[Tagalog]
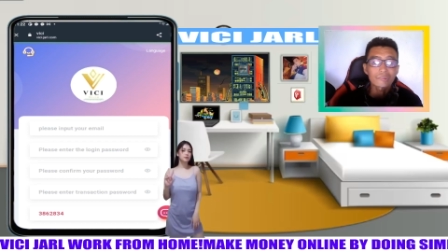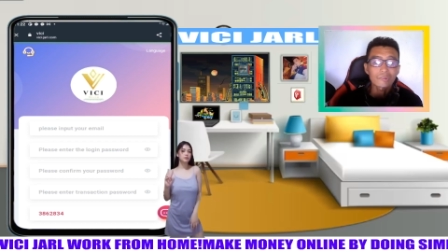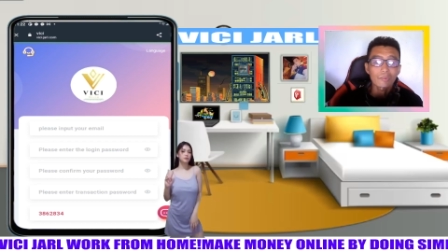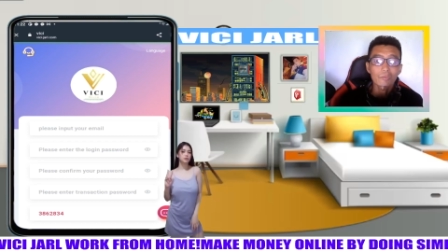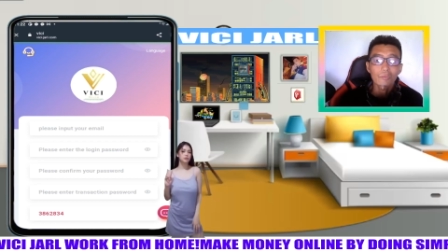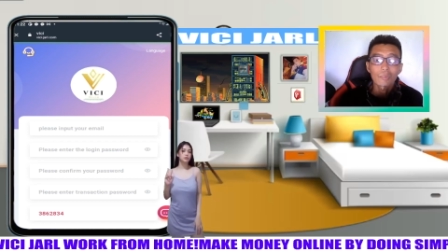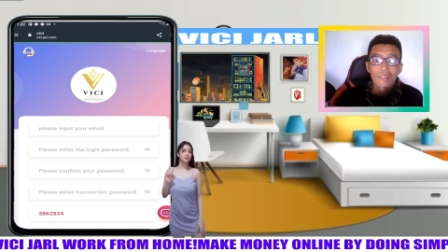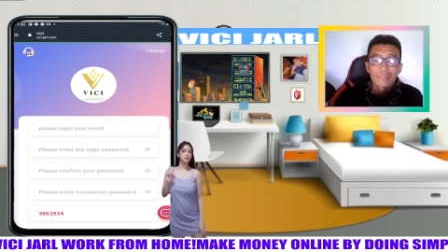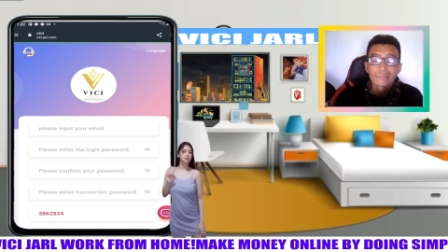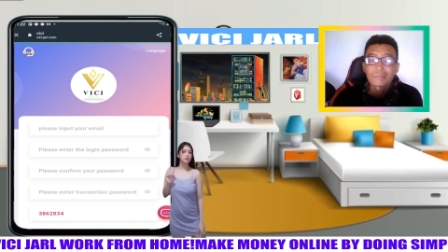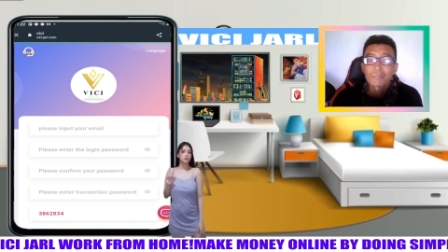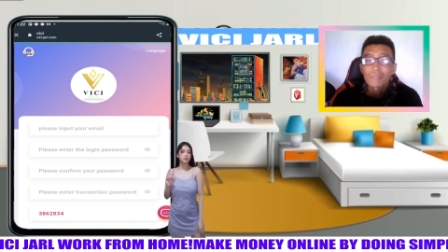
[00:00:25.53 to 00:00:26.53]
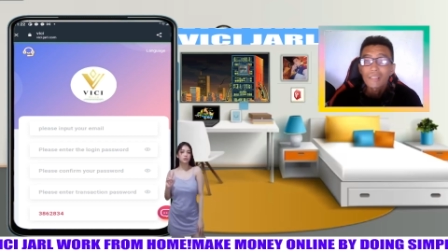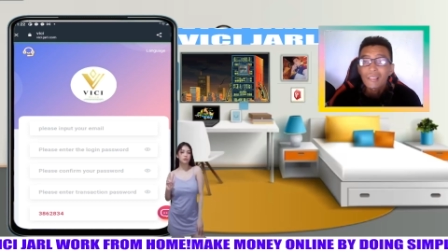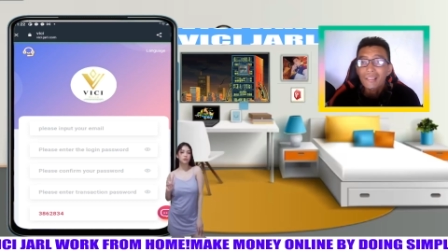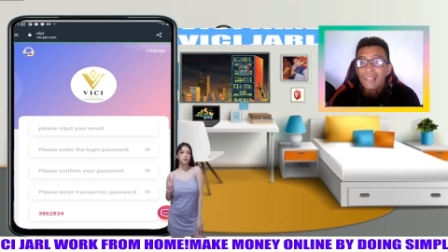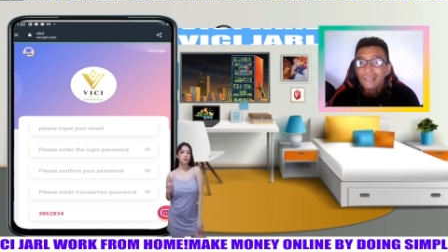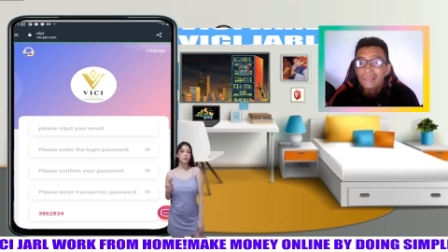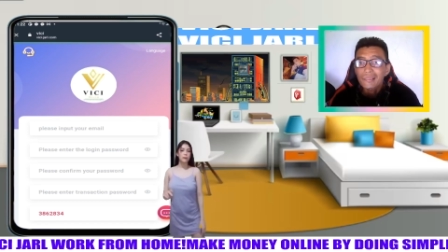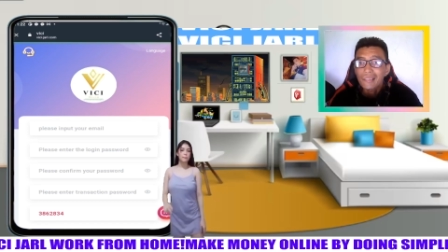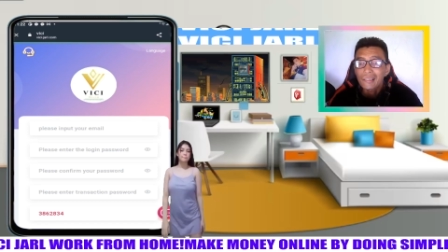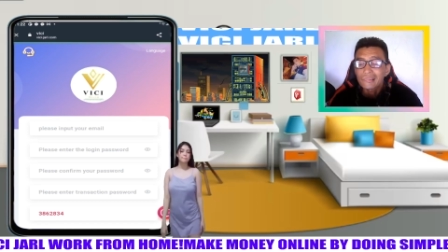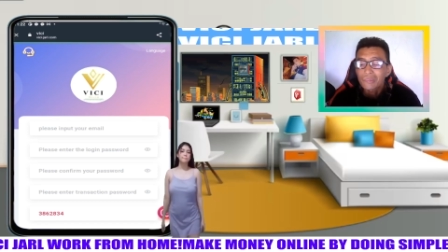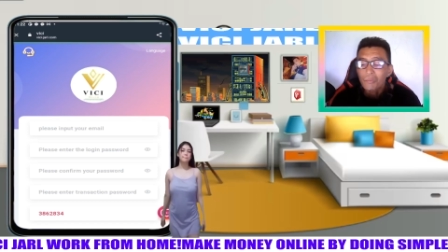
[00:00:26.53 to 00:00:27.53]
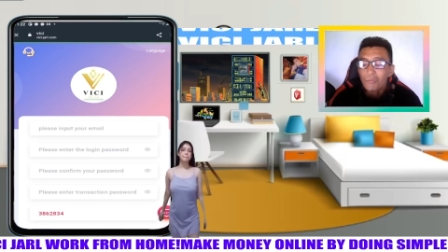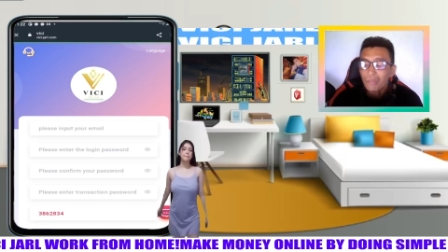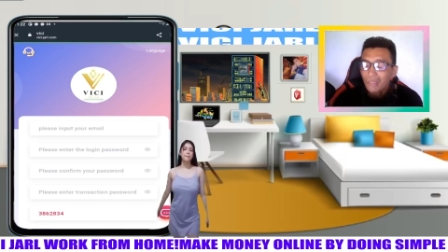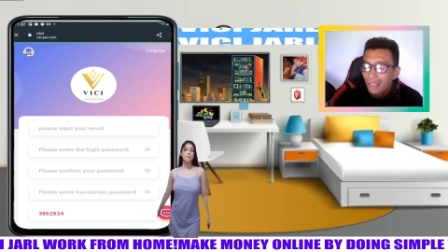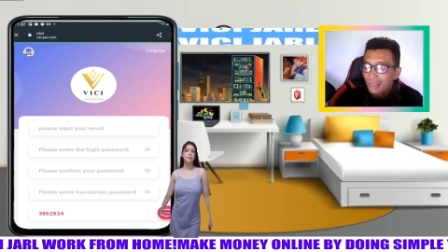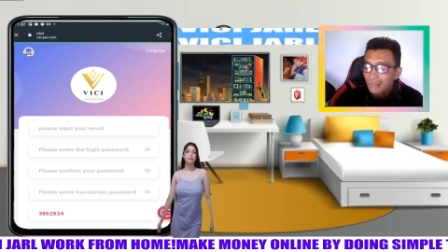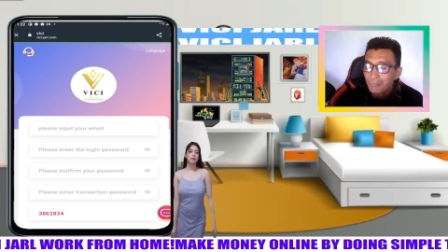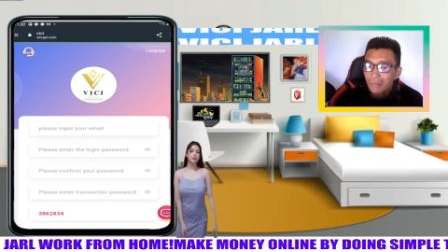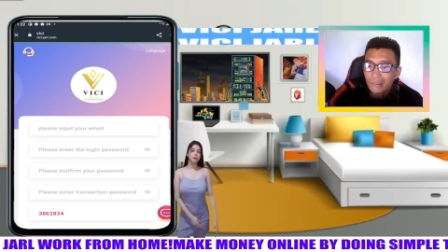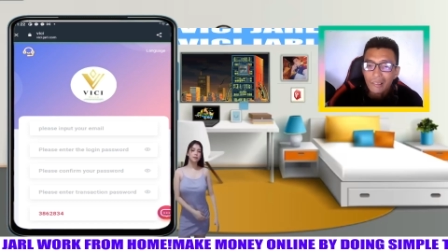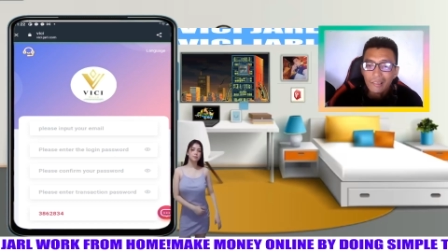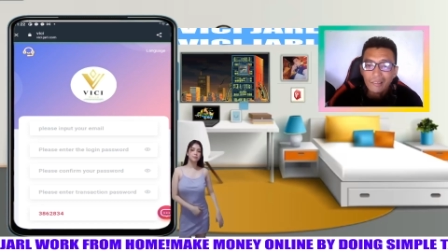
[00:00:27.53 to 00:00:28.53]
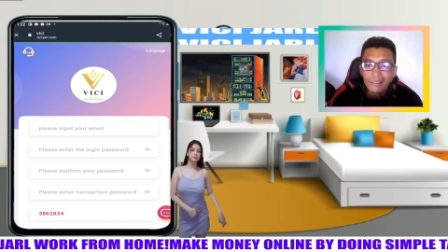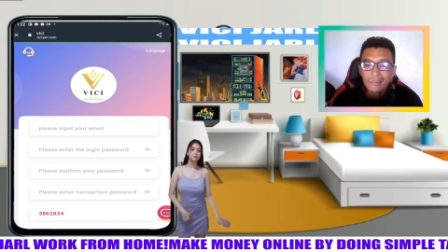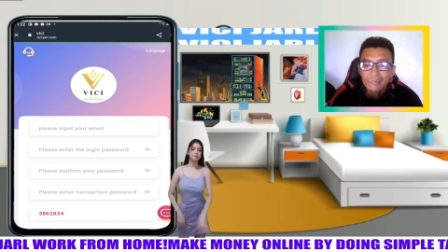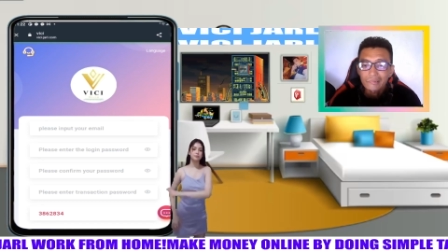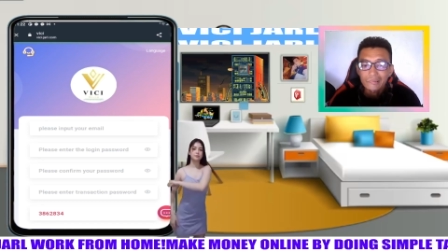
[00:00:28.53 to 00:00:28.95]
So, simulan natin, guys, no? Huwag na natin patagalin.